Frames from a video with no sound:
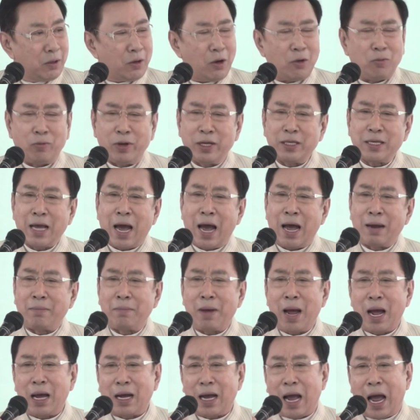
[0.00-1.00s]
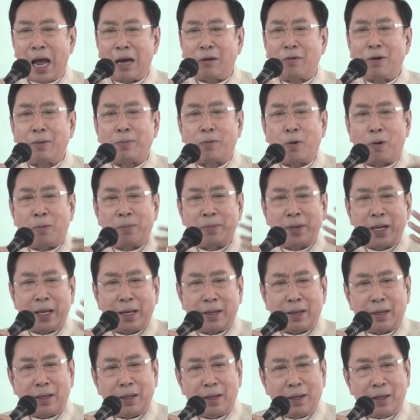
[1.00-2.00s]
ก็วิจารณ์มากหาว่าผมเนี่
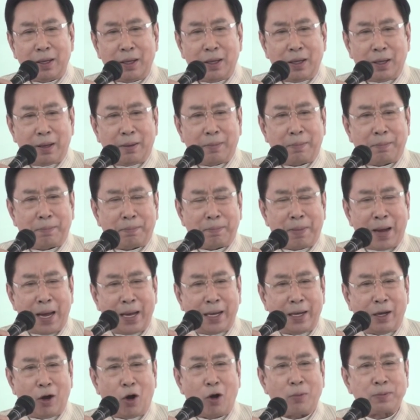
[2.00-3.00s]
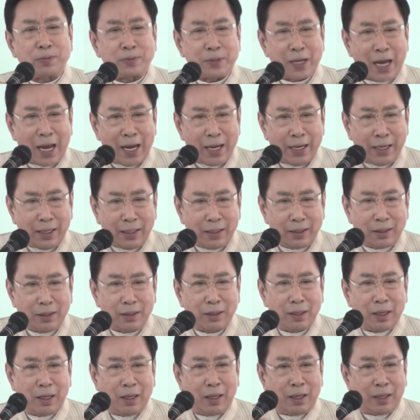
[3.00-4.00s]
ยไปออฟไซด์
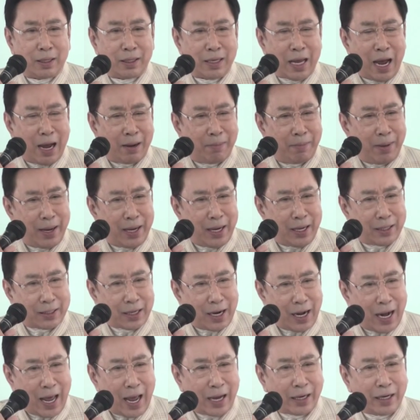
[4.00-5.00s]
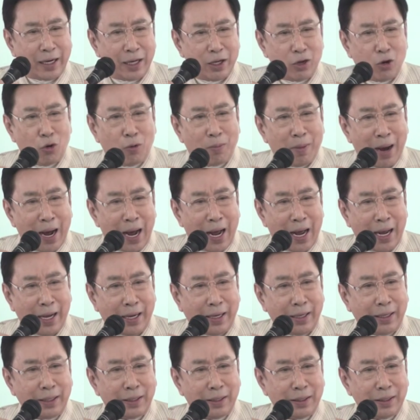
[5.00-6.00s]
ยังไม่ได้แถลงนโยบาย
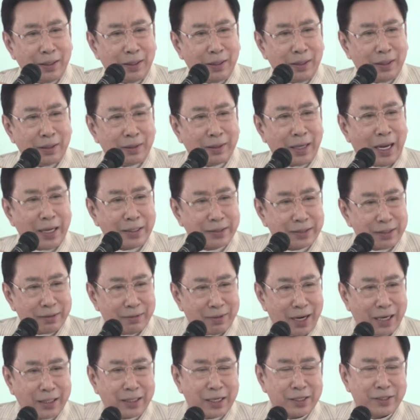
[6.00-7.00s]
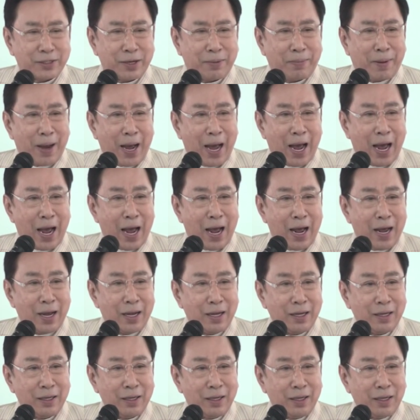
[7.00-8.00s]
ในรัฐสภา
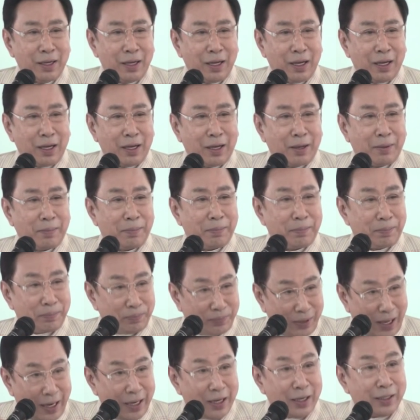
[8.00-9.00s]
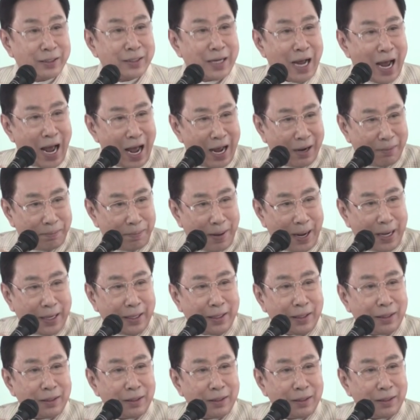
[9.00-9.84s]
แต่เดินทางไป